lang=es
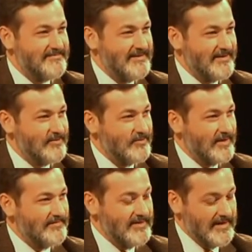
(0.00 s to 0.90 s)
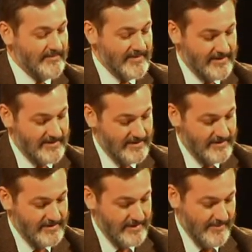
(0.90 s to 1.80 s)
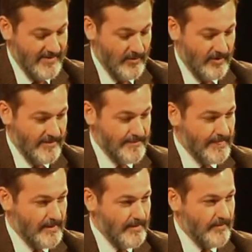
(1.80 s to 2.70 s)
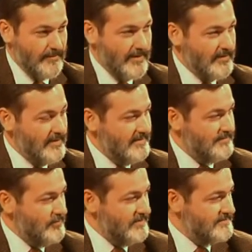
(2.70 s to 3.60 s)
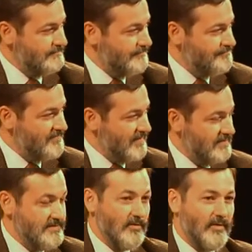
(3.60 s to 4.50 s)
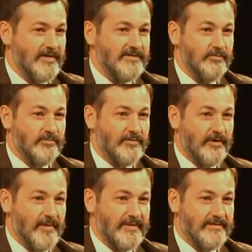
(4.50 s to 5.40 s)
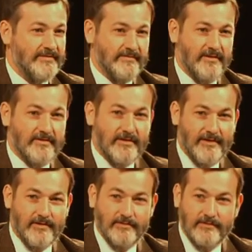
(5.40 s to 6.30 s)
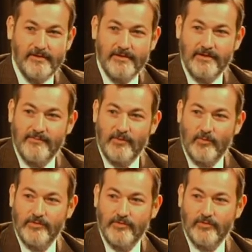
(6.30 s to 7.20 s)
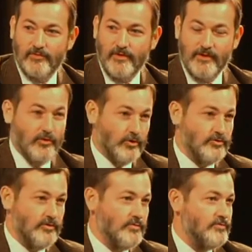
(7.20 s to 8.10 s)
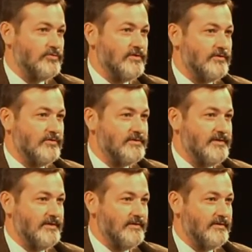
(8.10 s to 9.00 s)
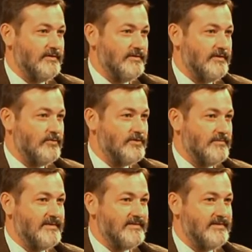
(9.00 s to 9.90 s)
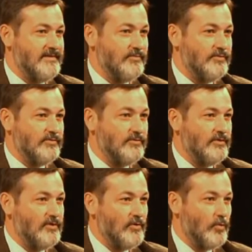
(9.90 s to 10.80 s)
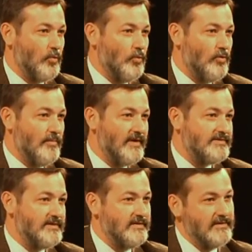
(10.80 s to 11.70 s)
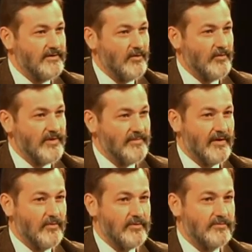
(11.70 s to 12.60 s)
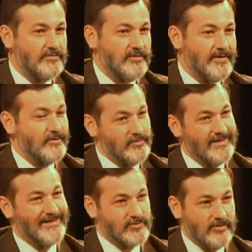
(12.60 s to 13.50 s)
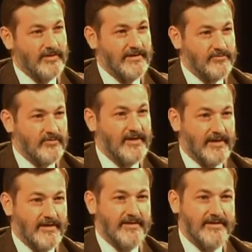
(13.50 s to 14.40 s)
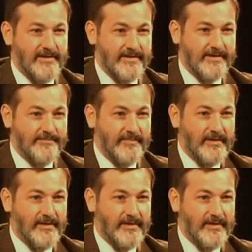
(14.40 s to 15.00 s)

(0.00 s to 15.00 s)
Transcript: falta de ortografía que me, me ahorré. Pero es que después llego al Instituto Cervantes a andar a trabajo y me encuentro con que dos de nuestros directores de, los Cervantes en el mundo, uno en Brasil, otro en Marruecos, resulta que son de, son de aquí, de Llerena.